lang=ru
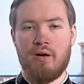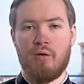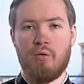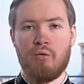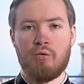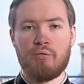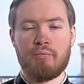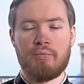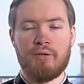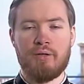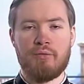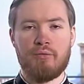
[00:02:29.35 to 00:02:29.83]

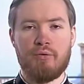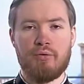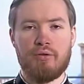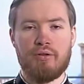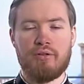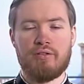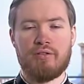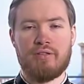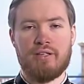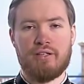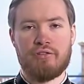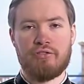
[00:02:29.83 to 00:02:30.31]
Он
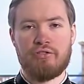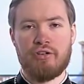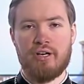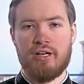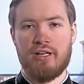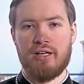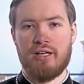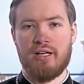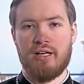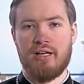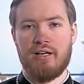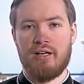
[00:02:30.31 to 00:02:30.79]
приводит
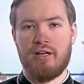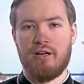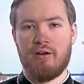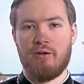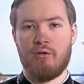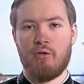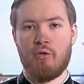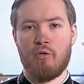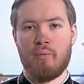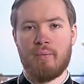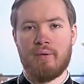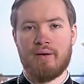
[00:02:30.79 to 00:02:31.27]
сначала
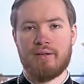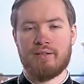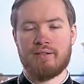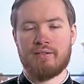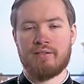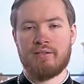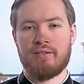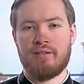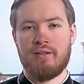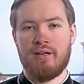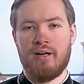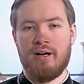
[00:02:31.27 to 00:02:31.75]

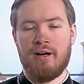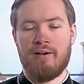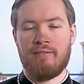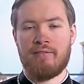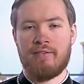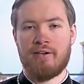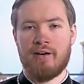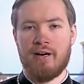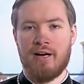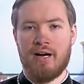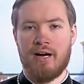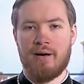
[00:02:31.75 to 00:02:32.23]
образ
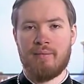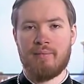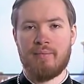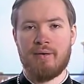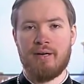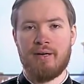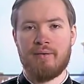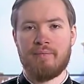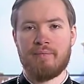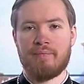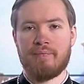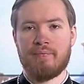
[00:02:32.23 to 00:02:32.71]

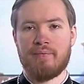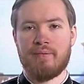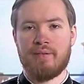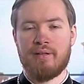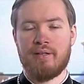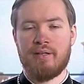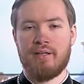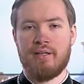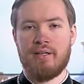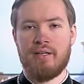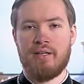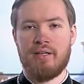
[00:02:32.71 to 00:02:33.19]
Авраама
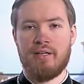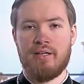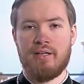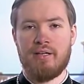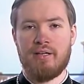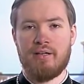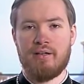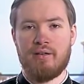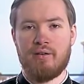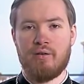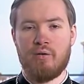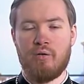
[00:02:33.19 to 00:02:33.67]

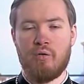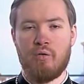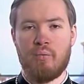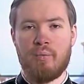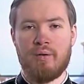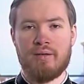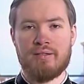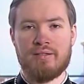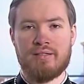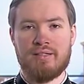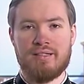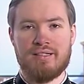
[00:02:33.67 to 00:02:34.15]
и
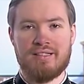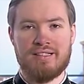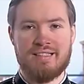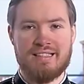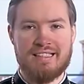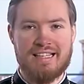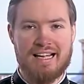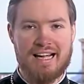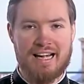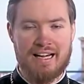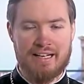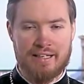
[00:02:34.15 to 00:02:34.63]
образ
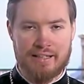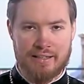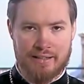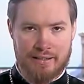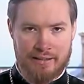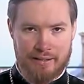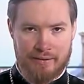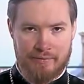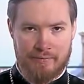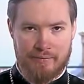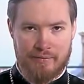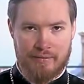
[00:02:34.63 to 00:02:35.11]

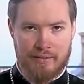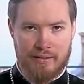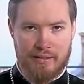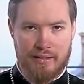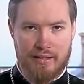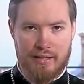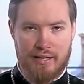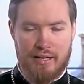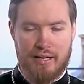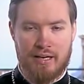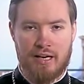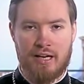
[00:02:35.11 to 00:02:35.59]
Сары,
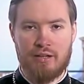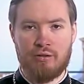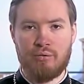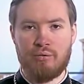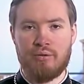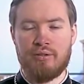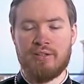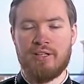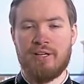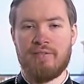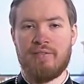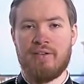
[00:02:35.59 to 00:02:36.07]

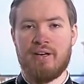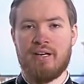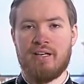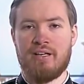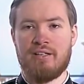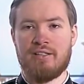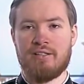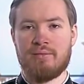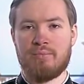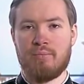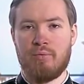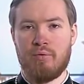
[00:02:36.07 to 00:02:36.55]
которые
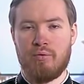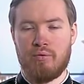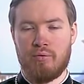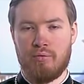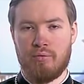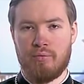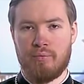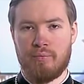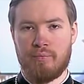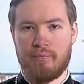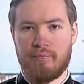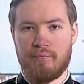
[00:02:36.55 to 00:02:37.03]
доверились
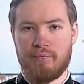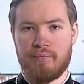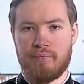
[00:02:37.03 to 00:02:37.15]
Богу.